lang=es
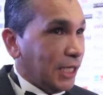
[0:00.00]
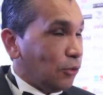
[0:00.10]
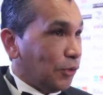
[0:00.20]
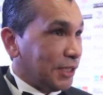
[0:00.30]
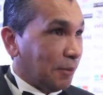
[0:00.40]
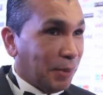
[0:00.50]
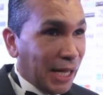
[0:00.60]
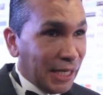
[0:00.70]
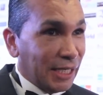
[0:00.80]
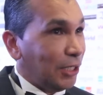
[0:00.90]
Y donde se
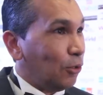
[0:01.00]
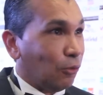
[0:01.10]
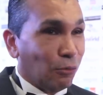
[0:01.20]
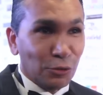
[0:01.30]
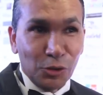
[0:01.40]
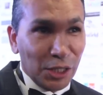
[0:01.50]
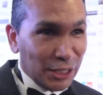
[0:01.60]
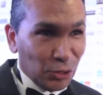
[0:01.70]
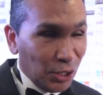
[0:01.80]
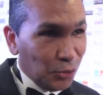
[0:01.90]
pare y en los concursos
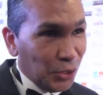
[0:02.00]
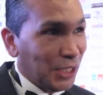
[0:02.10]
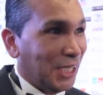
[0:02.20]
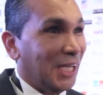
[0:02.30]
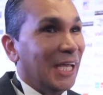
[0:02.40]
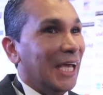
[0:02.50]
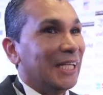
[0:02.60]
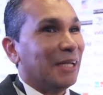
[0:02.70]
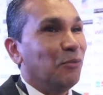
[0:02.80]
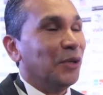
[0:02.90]
internacionales donde esté
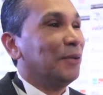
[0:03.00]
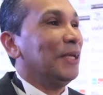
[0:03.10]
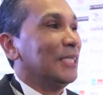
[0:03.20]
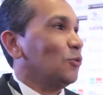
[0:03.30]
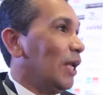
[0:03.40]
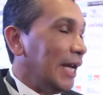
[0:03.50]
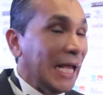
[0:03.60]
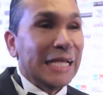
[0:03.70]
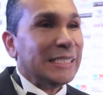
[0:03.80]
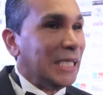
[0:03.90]
esta mujer venezolana,
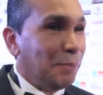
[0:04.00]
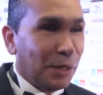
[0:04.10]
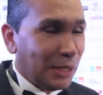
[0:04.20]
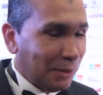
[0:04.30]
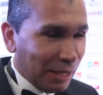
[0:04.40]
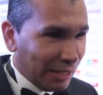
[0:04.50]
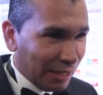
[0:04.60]
siempre va a llamar la